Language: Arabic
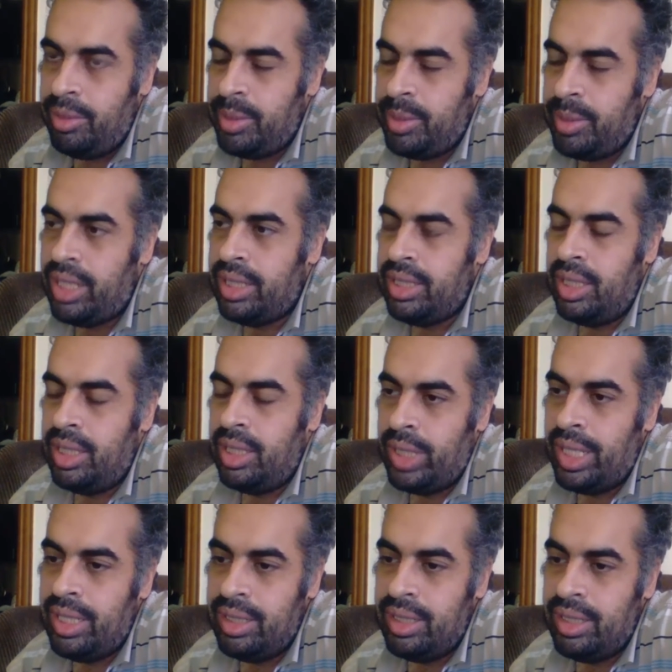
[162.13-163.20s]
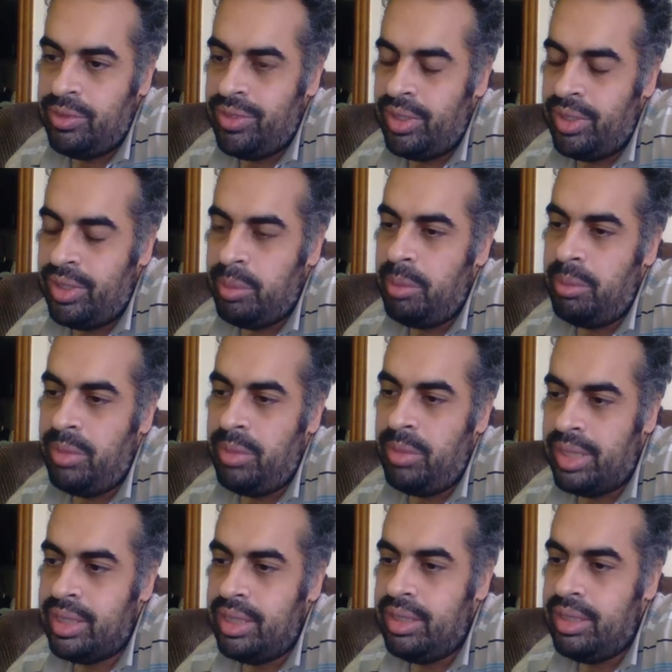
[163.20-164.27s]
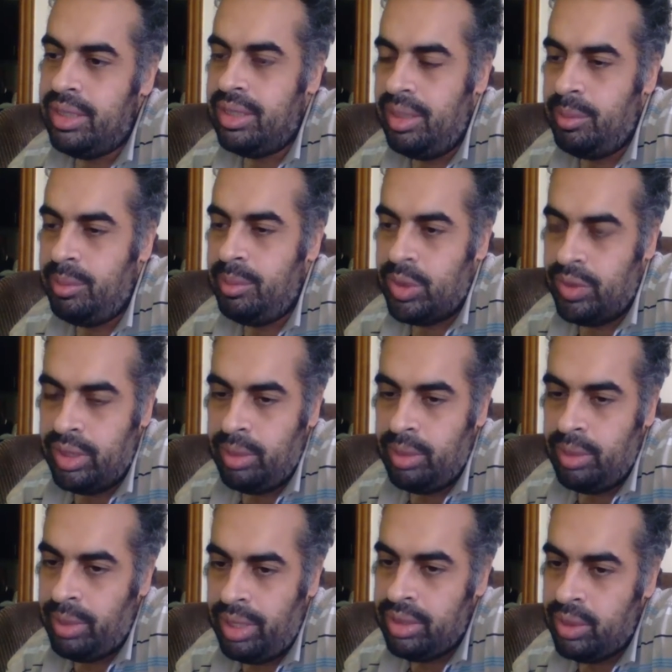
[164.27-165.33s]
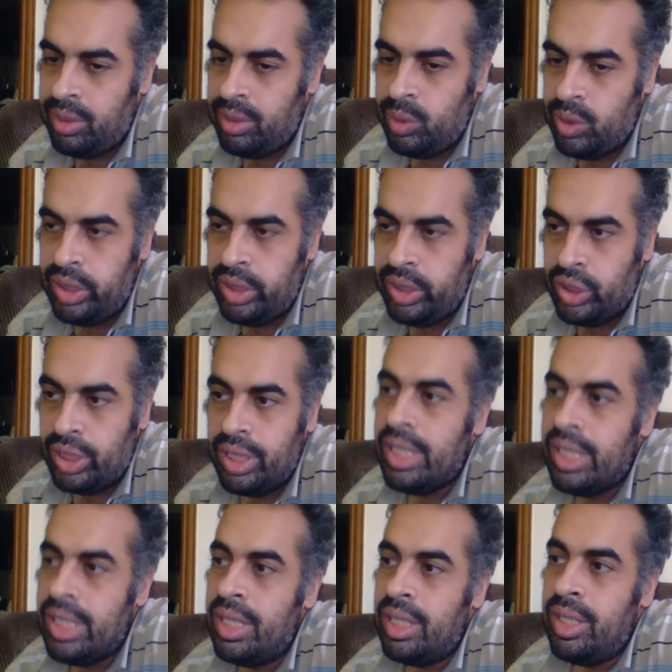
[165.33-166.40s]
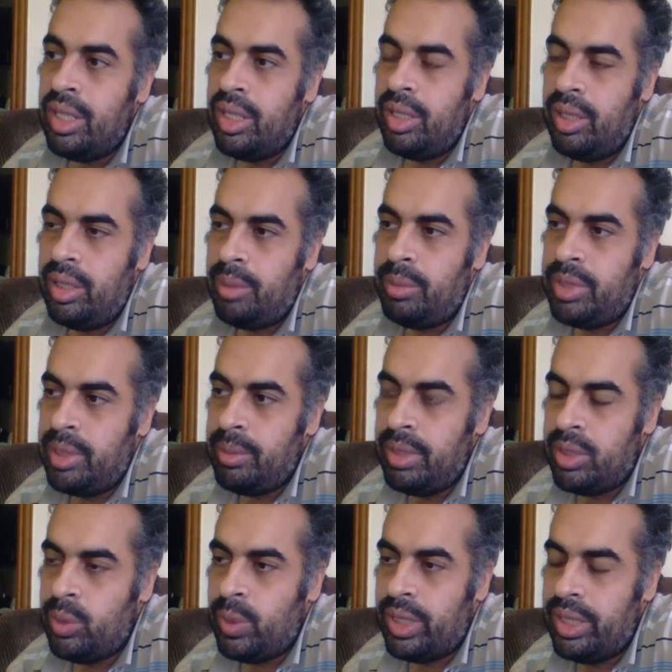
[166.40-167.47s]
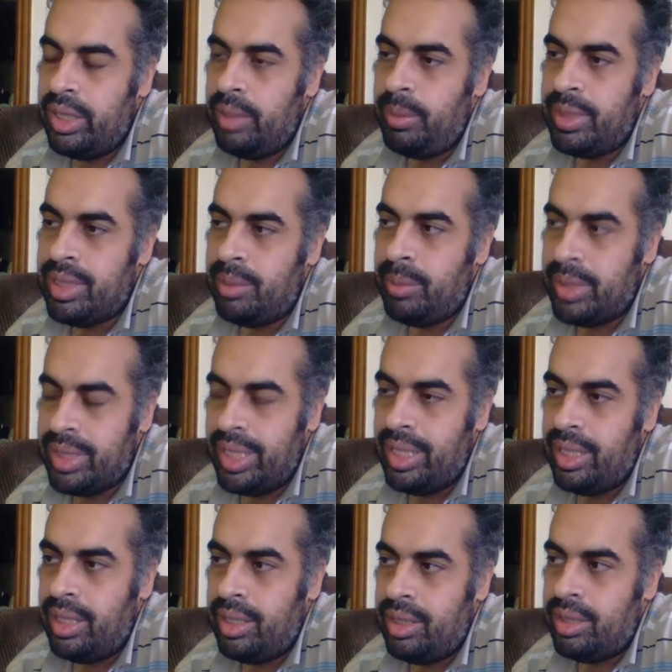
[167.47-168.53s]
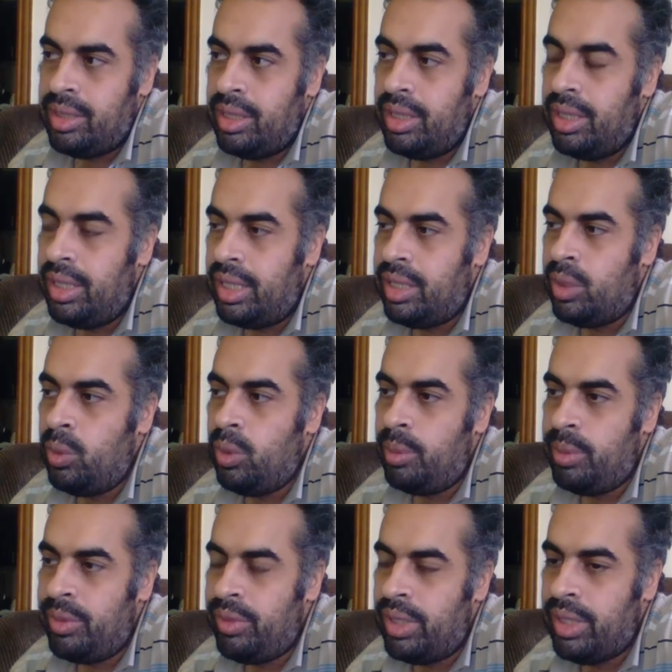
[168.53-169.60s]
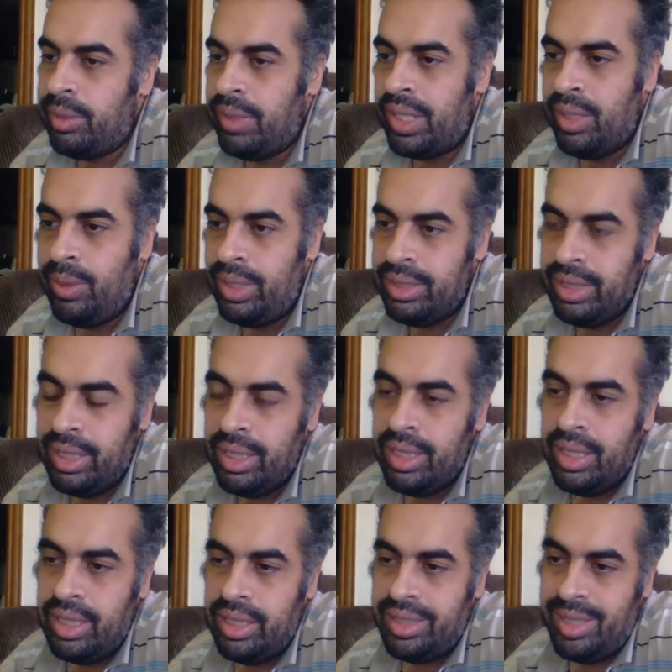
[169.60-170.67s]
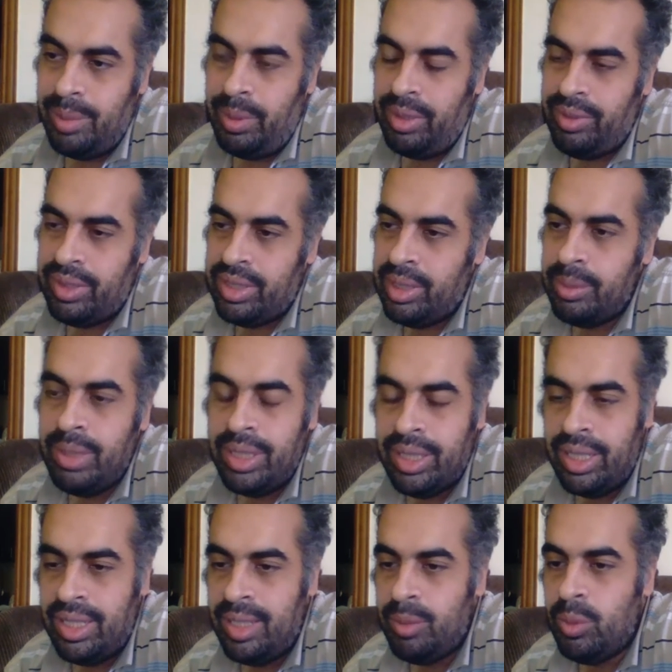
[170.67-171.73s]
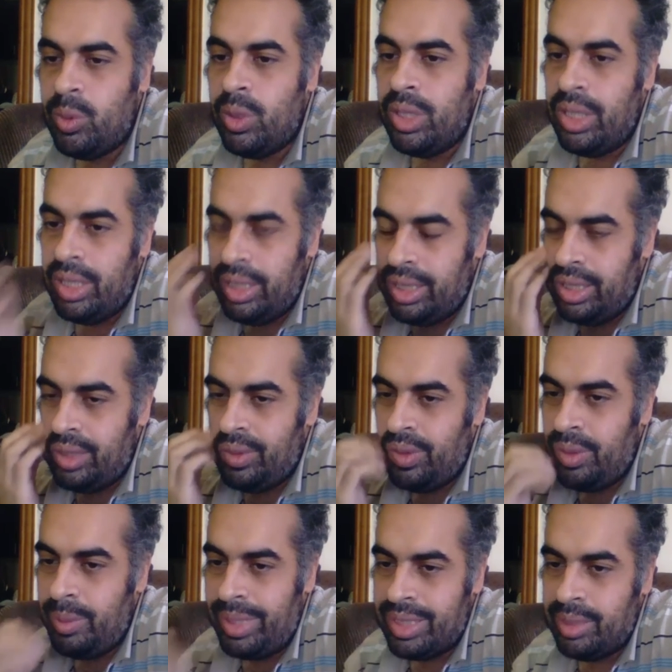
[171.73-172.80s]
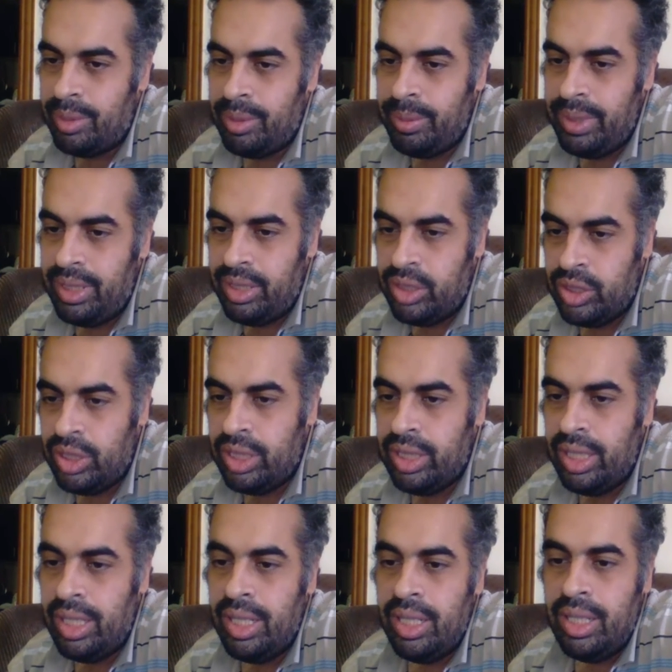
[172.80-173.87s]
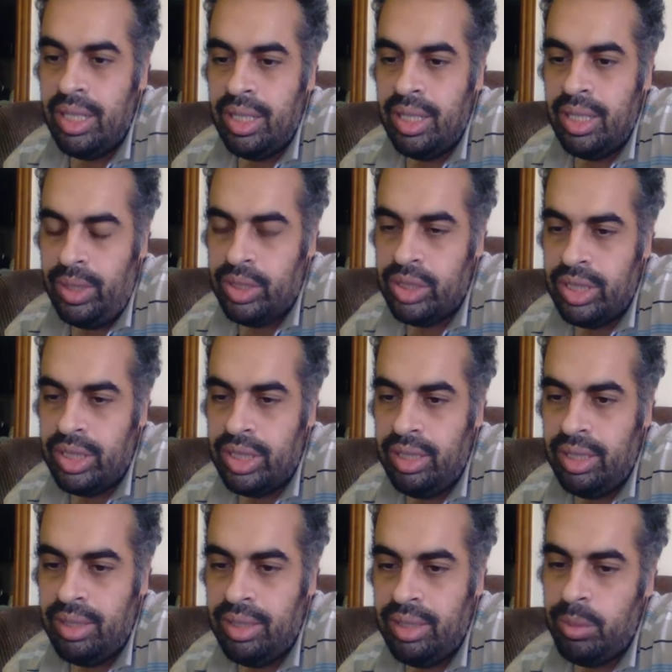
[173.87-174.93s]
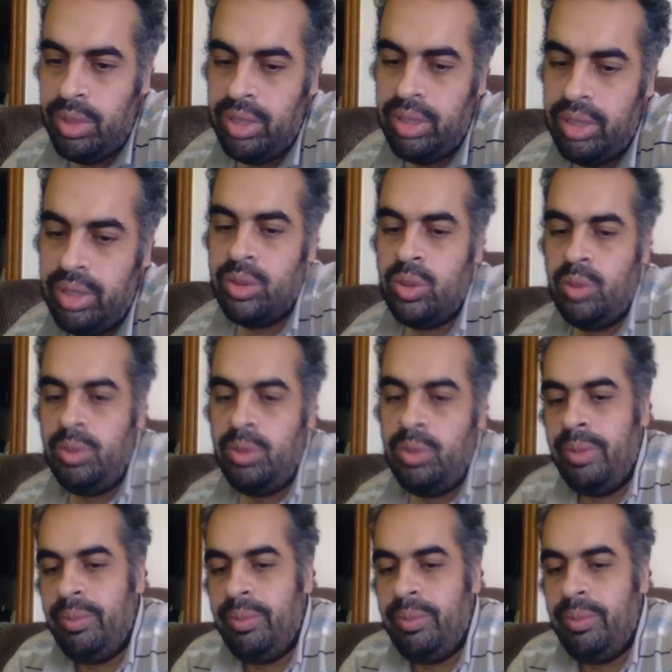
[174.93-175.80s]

في مشاكل كتيرة واتحلت في البيم اثناء الديزاين مش في مرحلة الكوردينيشن آه، بتبدا توريه مثلا مزايا يعني هو بيفكر في حاجه واحده الربح فانت تبدا تكلمه ان في مكسب كبير للشركه لو احنا اشتغلنا باسلوب